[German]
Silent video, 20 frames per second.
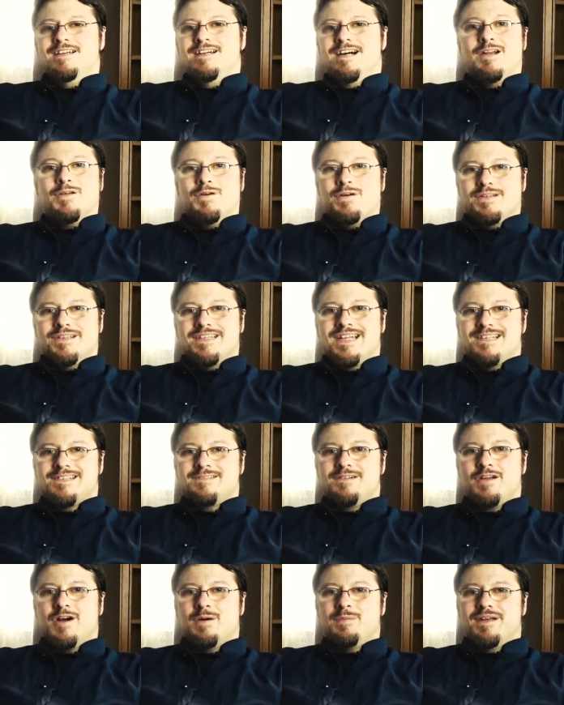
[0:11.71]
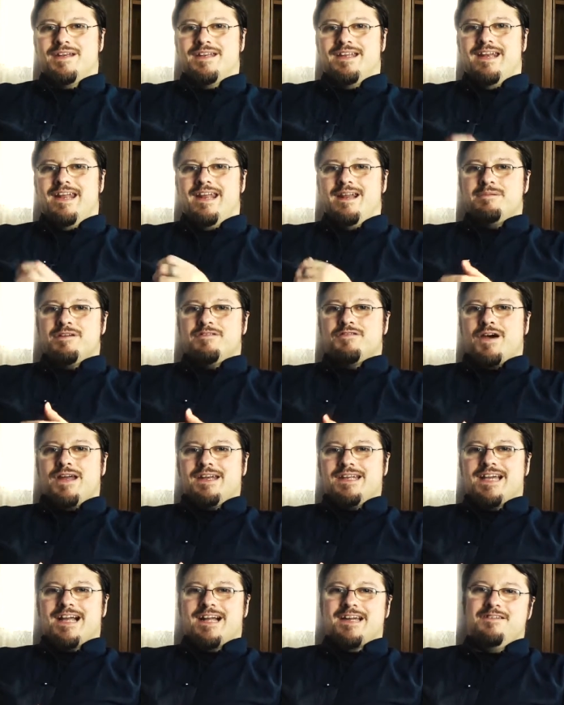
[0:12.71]
Hallo und herzlich willkommen. In einem der
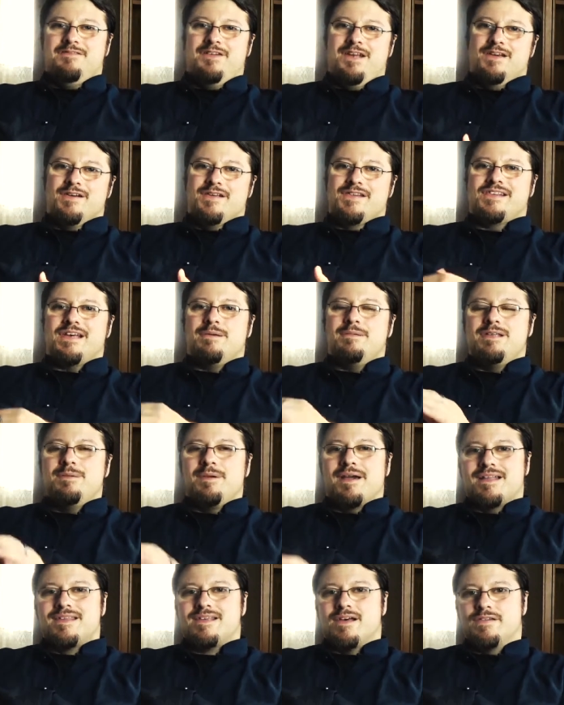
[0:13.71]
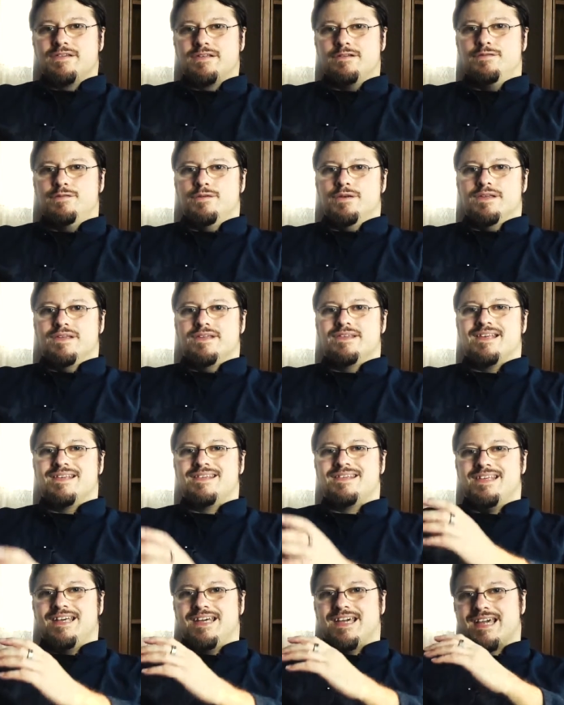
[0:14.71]
vorangegangenen Videos habe ich dir bereits ausgeführt,
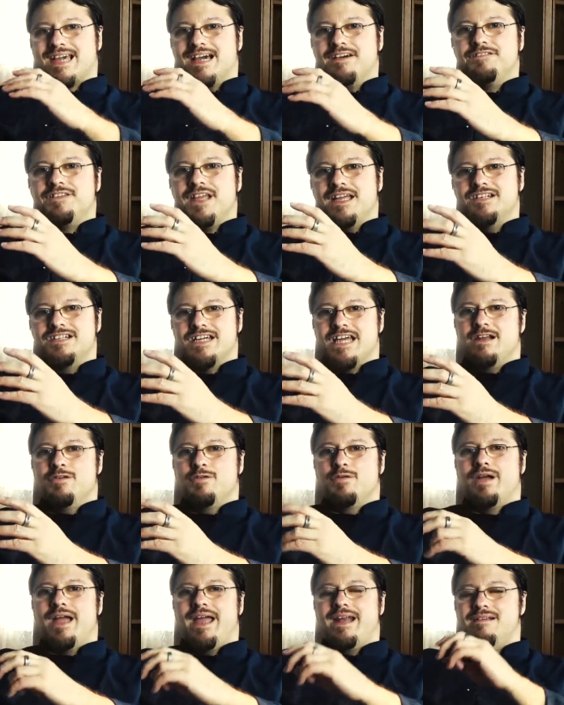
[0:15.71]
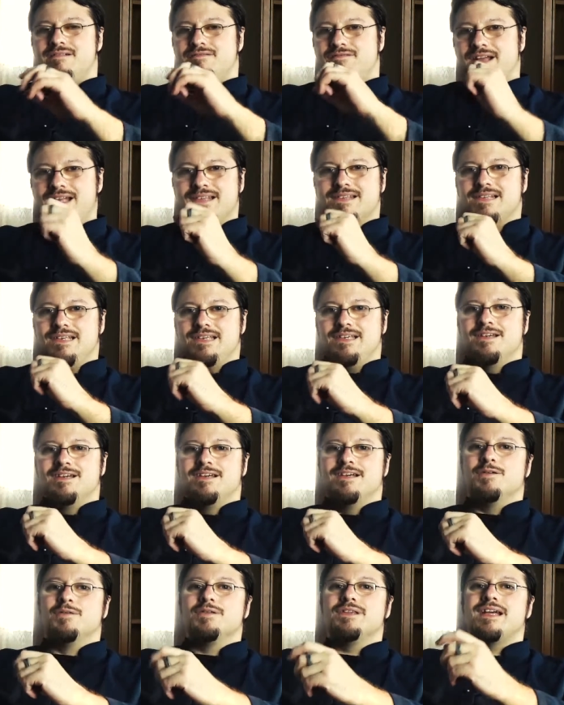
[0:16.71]
dass die Kraft der Entscheidung eine
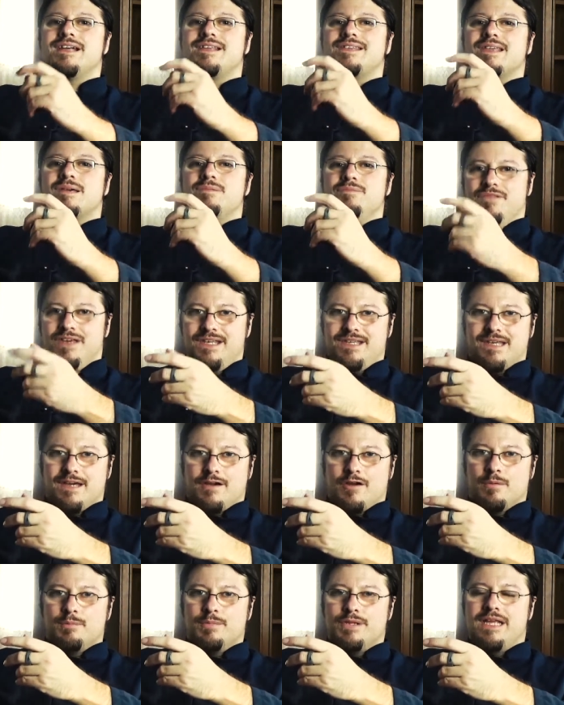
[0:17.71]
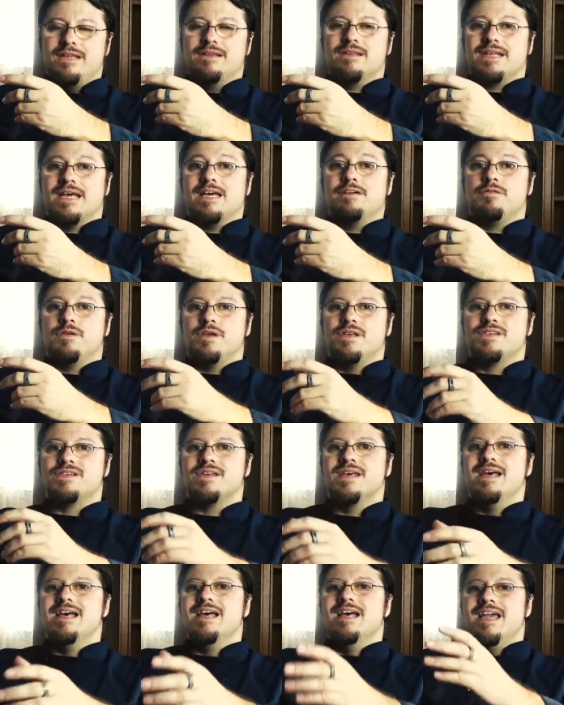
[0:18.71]
wesentliche und extrem wichtige Komponente dafür ist,
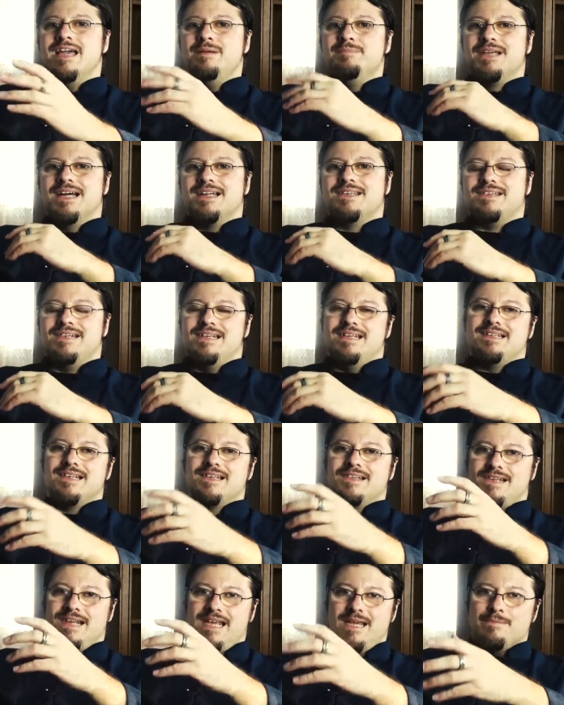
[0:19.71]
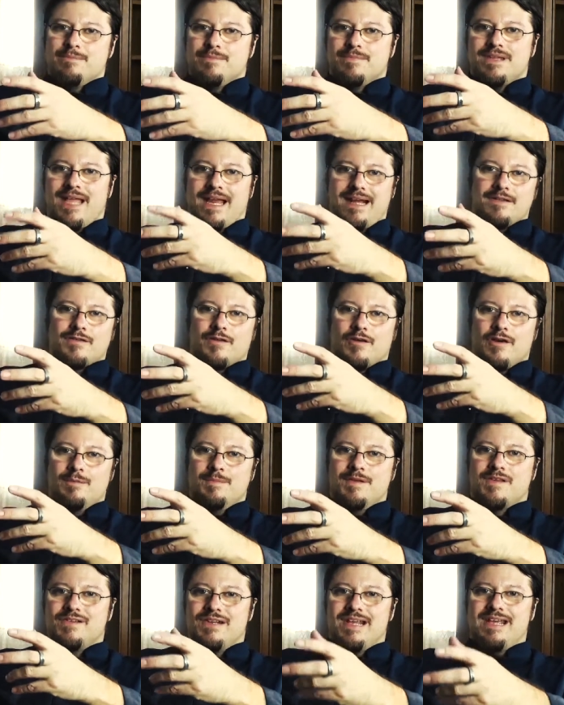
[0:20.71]
eben tatsächlich das Leben deiner
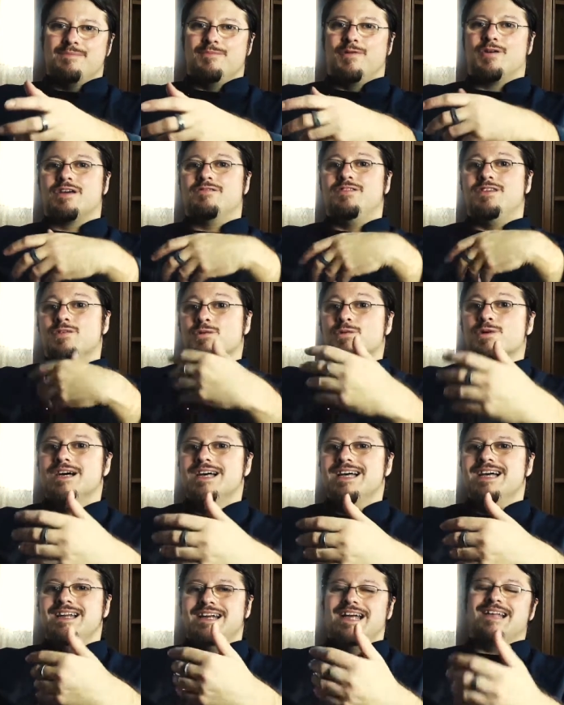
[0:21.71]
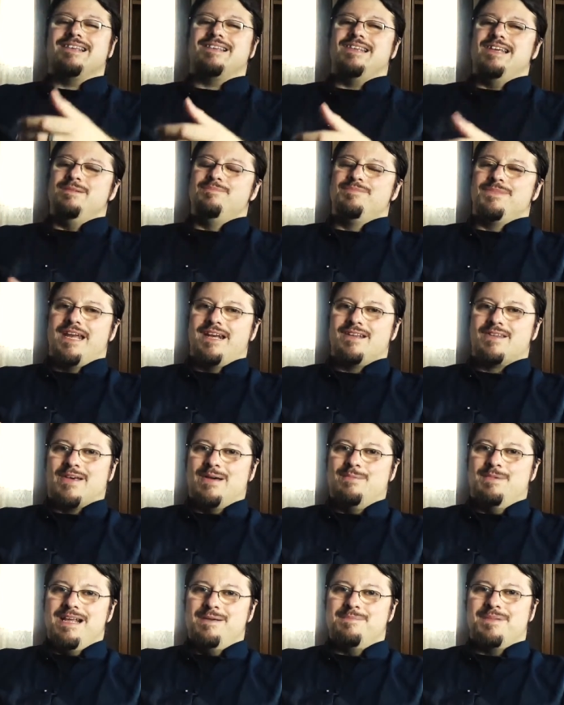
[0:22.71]
Träume zu leben oder wie du das Leben deiner
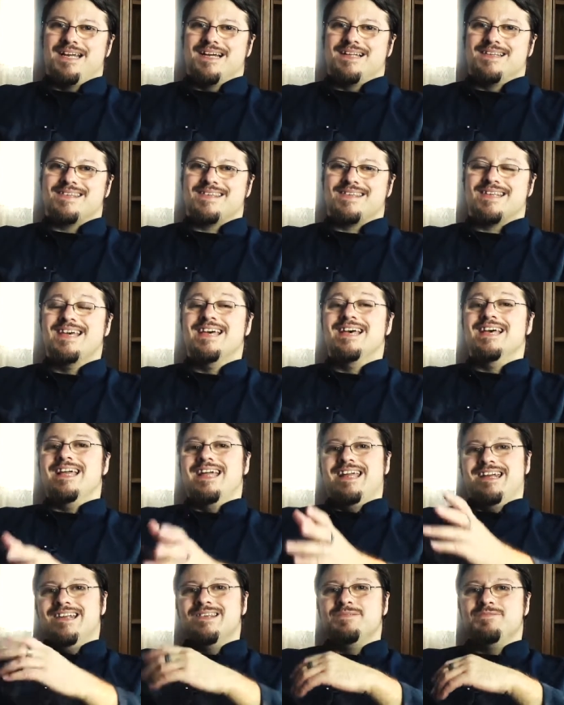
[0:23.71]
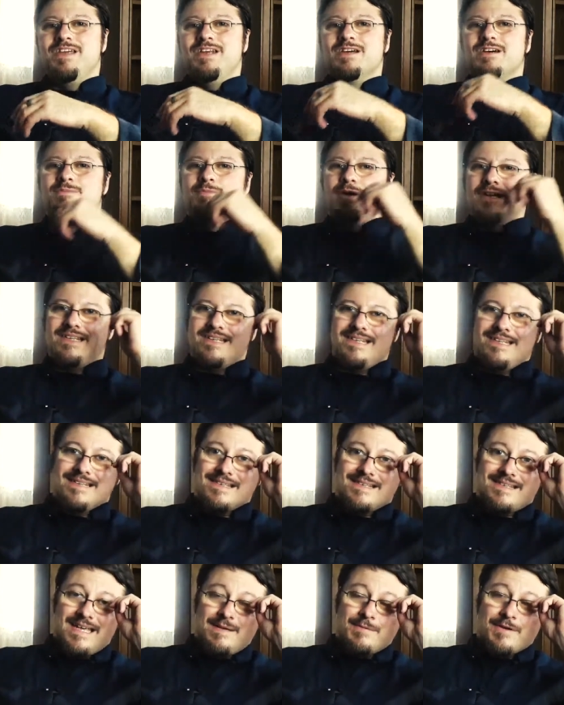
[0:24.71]
Träume leben kannst. In diesem Video möchte ich
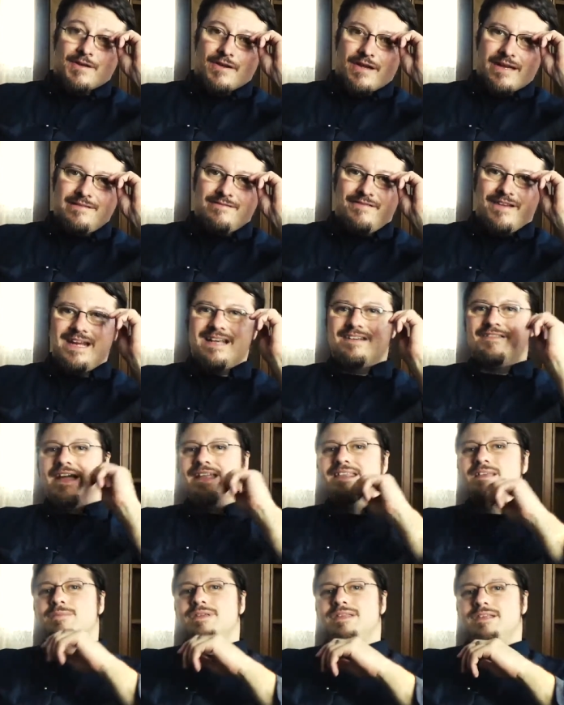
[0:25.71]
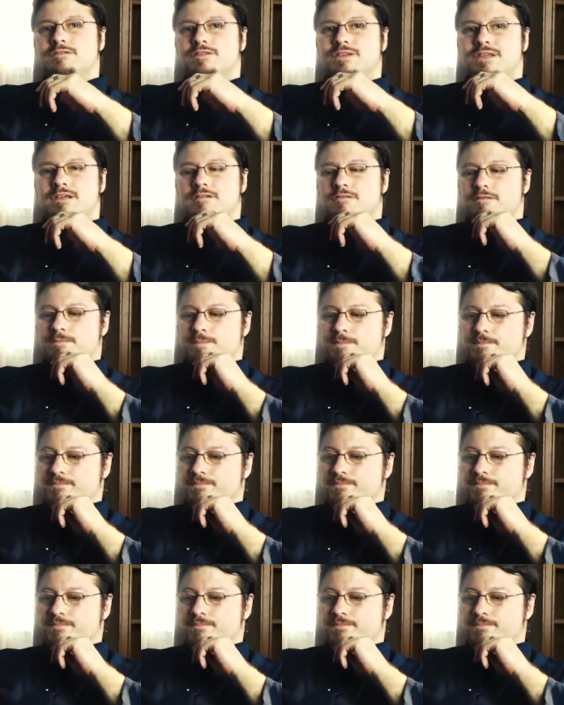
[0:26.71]
dieses Thema noch ein wenig weiter mit dir vertiefen.